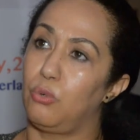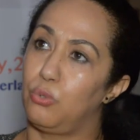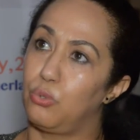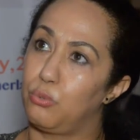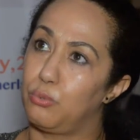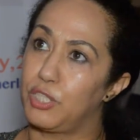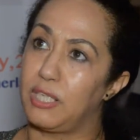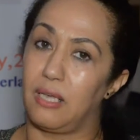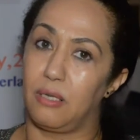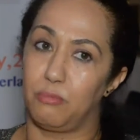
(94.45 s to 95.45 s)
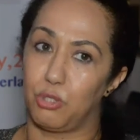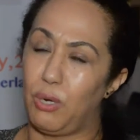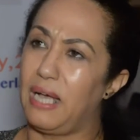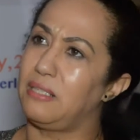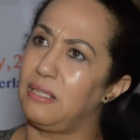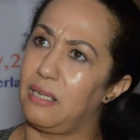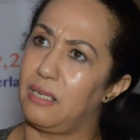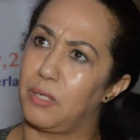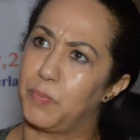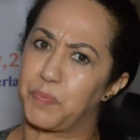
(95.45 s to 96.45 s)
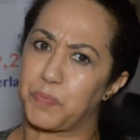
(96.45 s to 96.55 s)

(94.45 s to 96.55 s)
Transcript: ومجموعه ديال